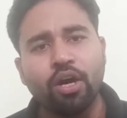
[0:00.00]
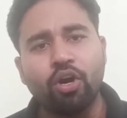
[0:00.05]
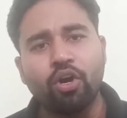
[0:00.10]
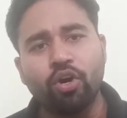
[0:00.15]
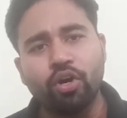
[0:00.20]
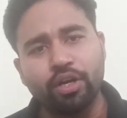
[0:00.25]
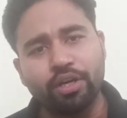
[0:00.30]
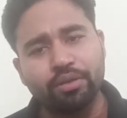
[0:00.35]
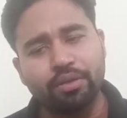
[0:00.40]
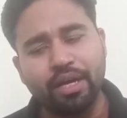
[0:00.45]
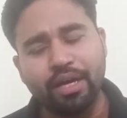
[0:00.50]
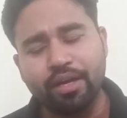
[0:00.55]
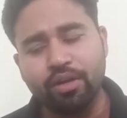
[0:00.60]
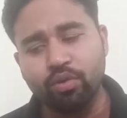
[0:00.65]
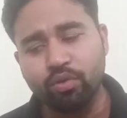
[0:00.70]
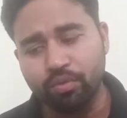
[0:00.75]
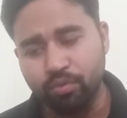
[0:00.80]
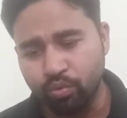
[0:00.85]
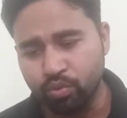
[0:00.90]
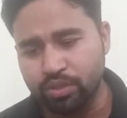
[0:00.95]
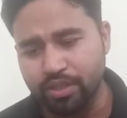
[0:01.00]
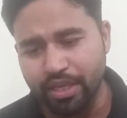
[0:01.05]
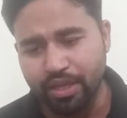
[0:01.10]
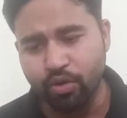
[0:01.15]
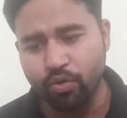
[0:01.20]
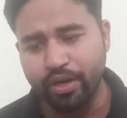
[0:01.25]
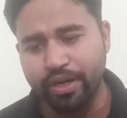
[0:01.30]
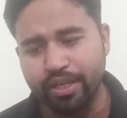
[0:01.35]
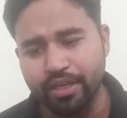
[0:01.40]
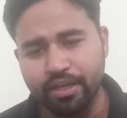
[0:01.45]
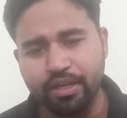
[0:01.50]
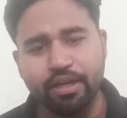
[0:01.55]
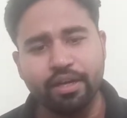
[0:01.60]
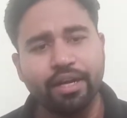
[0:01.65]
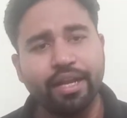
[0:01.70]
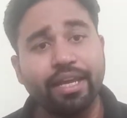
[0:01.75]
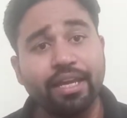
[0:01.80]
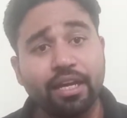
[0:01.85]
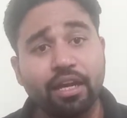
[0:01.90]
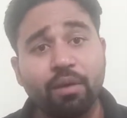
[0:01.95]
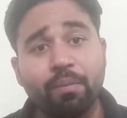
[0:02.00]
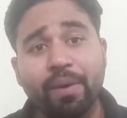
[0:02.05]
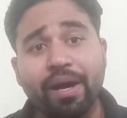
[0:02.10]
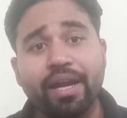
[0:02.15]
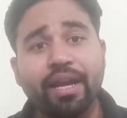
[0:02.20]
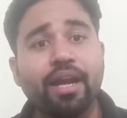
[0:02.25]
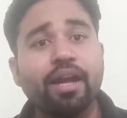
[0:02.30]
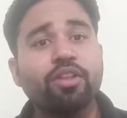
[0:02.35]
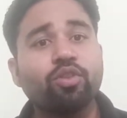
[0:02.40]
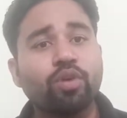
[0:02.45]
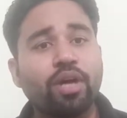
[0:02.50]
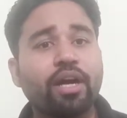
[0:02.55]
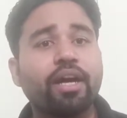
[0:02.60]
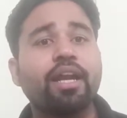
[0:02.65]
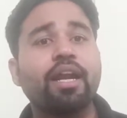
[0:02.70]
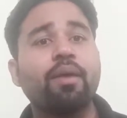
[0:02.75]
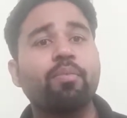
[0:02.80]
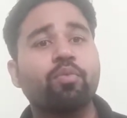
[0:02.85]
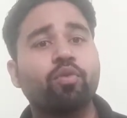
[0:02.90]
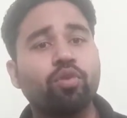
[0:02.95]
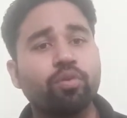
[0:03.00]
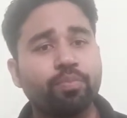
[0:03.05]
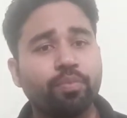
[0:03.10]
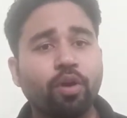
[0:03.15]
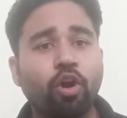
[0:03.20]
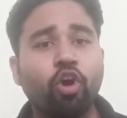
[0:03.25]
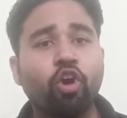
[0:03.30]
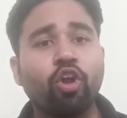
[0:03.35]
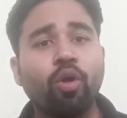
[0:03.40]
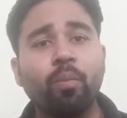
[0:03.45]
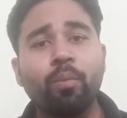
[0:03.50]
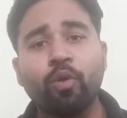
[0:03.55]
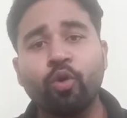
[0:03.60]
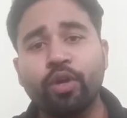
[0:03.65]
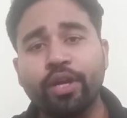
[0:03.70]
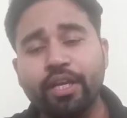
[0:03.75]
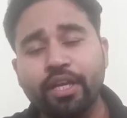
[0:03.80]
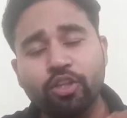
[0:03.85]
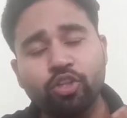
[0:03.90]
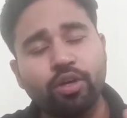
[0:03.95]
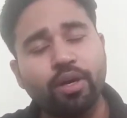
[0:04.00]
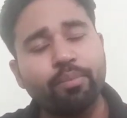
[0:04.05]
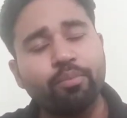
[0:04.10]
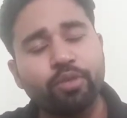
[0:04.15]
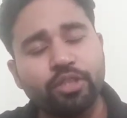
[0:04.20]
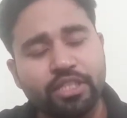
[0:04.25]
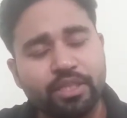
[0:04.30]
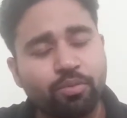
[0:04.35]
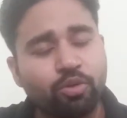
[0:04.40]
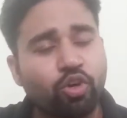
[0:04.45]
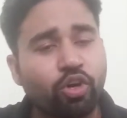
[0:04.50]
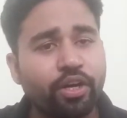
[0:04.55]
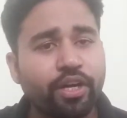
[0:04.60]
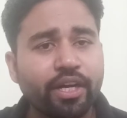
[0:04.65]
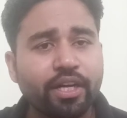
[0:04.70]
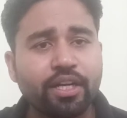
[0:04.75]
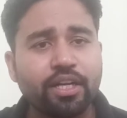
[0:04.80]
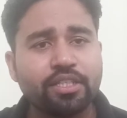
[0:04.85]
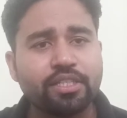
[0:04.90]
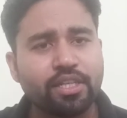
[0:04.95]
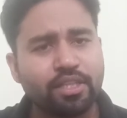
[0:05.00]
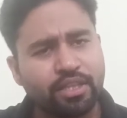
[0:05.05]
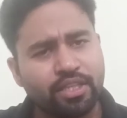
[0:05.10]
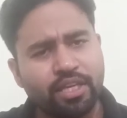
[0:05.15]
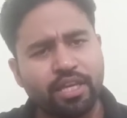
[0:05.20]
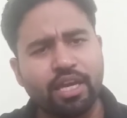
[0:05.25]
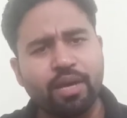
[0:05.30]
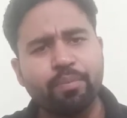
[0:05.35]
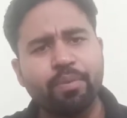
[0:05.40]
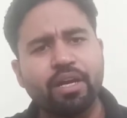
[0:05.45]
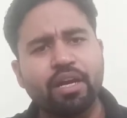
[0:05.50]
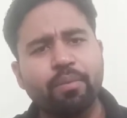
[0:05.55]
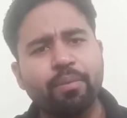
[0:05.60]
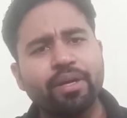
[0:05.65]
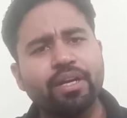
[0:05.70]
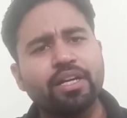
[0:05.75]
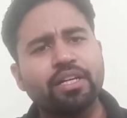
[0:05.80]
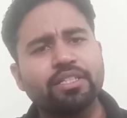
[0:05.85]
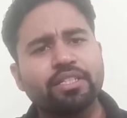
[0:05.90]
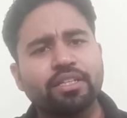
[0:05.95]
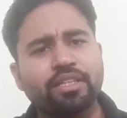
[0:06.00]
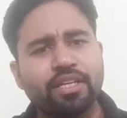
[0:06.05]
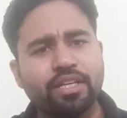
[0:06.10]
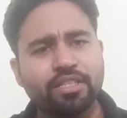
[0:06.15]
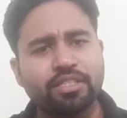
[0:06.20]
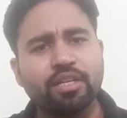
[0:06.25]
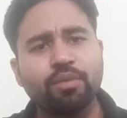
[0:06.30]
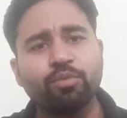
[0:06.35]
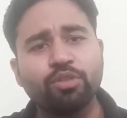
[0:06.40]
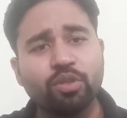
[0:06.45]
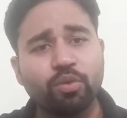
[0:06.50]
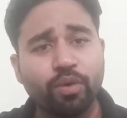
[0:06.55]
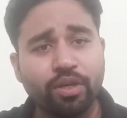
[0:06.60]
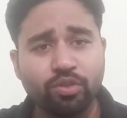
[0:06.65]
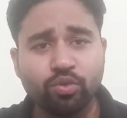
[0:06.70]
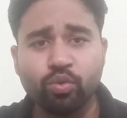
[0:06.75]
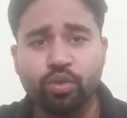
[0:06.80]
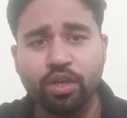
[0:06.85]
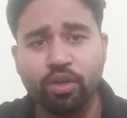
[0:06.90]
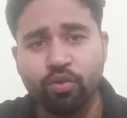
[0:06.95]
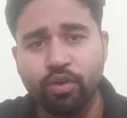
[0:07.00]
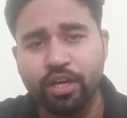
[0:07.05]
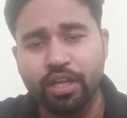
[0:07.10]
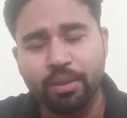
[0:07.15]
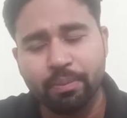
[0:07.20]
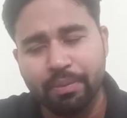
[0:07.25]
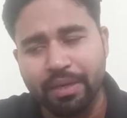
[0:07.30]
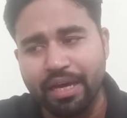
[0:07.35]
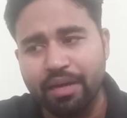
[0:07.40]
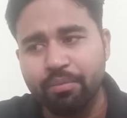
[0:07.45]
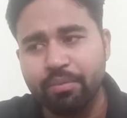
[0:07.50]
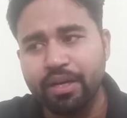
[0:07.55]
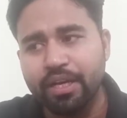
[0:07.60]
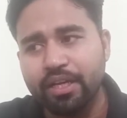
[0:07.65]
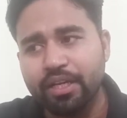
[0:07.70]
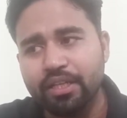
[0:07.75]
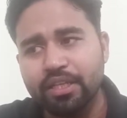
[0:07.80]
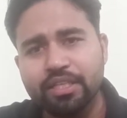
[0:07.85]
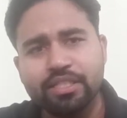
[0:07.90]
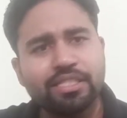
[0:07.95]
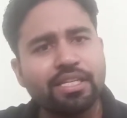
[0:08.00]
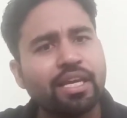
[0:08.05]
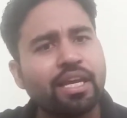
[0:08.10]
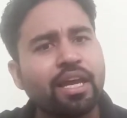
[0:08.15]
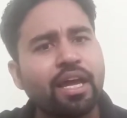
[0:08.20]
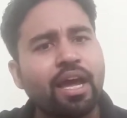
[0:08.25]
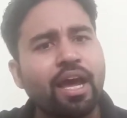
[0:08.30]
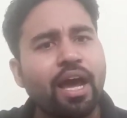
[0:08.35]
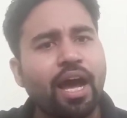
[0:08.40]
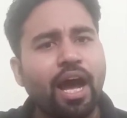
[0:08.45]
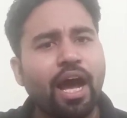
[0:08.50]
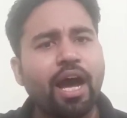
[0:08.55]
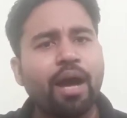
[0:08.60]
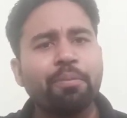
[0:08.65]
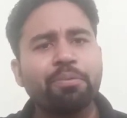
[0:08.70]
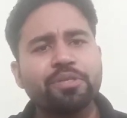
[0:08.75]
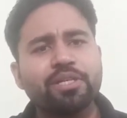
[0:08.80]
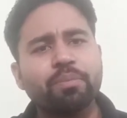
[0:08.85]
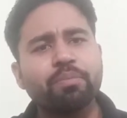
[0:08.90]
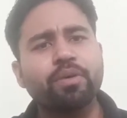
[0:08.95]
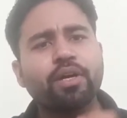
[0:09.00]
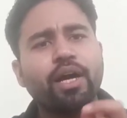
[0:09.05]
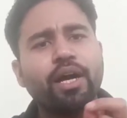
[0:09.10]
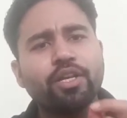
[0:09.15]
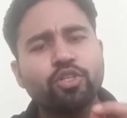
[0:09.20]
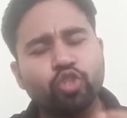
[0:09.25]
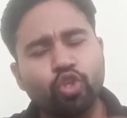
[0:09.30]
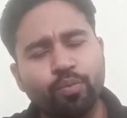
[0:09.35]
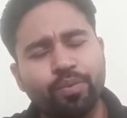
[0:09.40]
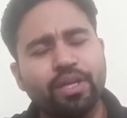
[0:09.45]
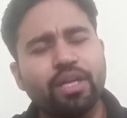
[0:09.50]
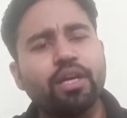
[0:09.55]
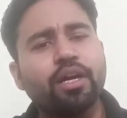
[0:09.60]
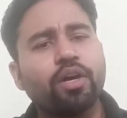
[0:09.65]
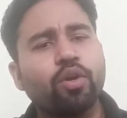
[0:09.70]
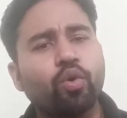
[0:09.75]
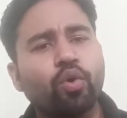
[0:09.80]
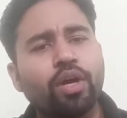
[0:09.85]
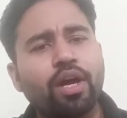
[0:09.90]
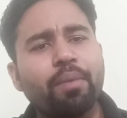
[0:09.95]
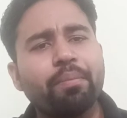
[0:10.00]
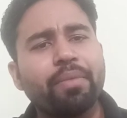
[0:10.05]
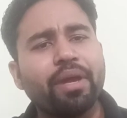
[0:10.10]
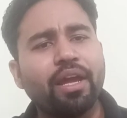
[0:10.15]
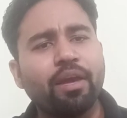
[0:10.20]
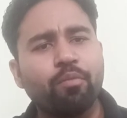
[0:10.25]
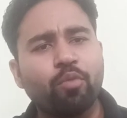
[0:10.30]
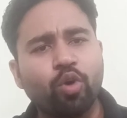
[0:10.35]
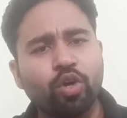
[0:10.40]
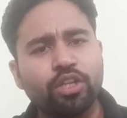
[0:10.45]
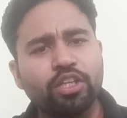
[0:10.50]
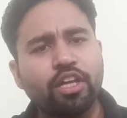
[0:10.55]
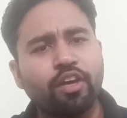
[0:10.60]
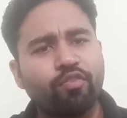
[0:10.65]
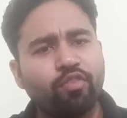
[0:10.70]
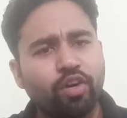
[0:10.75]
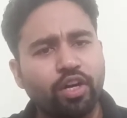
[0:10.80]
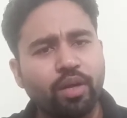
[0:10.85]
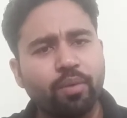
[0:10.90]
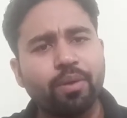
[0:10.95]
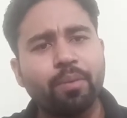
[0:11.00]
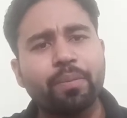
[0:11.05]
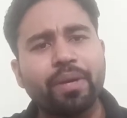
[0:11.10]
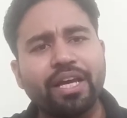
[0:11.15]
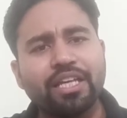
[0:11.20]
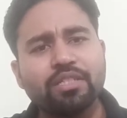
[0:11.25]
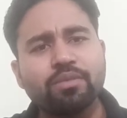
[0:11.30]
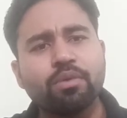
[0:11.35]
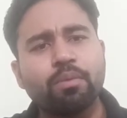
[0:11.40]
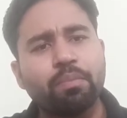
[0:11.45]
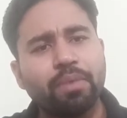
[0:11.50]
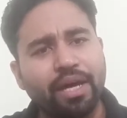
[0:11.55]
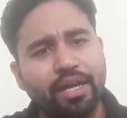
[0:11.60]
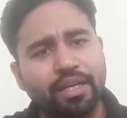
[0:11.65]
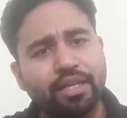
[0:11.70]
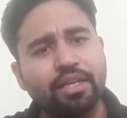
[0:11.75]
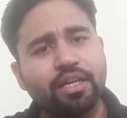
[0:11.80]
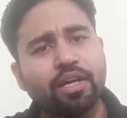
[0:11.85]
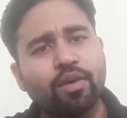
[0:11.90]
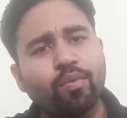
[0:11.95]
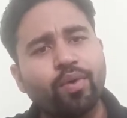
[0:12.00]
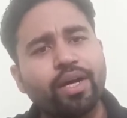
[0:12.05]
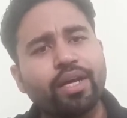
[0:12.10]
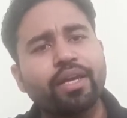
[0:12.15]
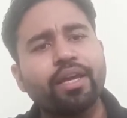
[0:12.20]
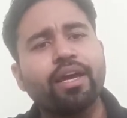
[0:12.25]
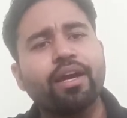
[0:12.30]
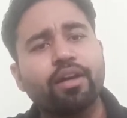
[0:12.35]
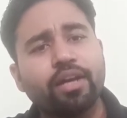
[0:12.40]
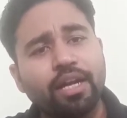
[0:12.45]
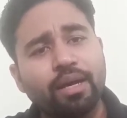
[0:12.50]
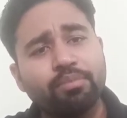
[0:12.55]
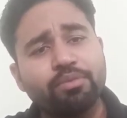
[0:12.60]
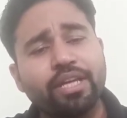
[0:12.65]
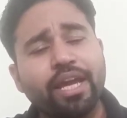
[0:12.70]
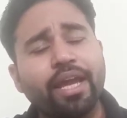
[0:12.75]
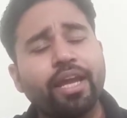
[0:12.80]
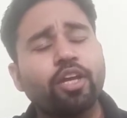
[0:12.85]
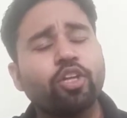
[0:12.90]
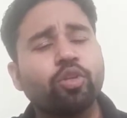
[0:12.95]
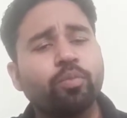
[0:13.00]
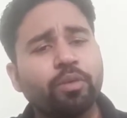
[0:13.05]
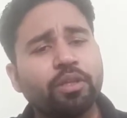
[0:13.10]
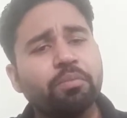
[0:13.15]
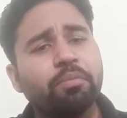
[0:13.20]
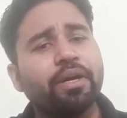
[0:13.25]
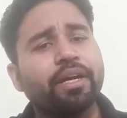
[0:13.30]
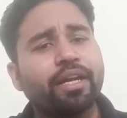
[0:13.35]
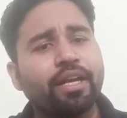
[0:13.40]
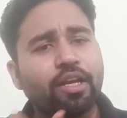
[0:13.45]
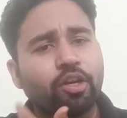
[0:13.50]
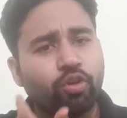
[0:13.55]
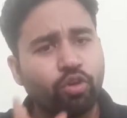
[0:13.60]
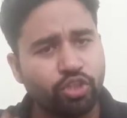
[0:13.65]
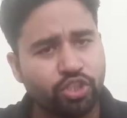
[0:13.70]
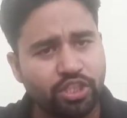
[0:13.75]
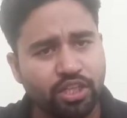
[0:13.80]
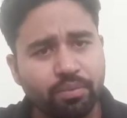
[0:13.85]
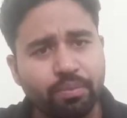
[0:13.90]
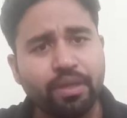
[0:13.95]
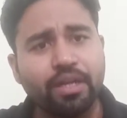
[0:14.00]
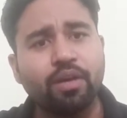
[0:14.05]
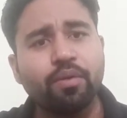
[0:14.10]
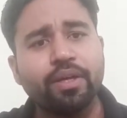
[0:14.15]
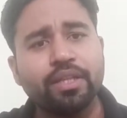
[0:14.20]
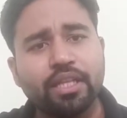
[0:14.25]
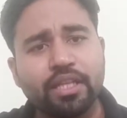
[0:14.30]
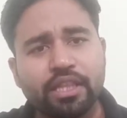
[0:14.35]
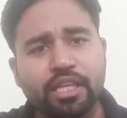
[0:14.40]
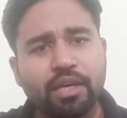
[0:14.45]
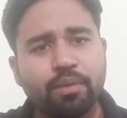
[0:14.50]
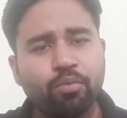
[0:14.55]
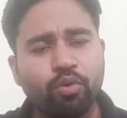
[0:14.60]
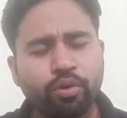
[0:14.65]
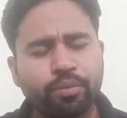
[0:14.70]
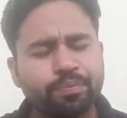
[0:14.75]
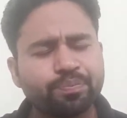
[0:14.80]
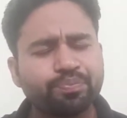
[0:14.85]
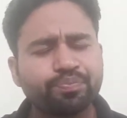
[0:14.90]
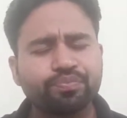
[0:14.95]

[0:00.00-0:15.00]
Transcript: और अगर उसके अकॉर्डिंग कर नहीं कर पा रहे हैं तो अगर आपको प्रॉब्लम हो रही है तो आप मुझे कांटेक्ट कर सकते हैं यहाँ पे कमेंट कर सकते हैं कि सर मुझे वास्तु के अकॉर्डिंग प्लान बना के दीजिए आप सबका जो भी घर होगा मैं बहुत ही अफोर्डेबल प्राइस में प्लानिंग करवा के अगर आप चाहेंगे तो विथ मटेरियल कॉस्टिंग भी करवा देते हैं हम लोग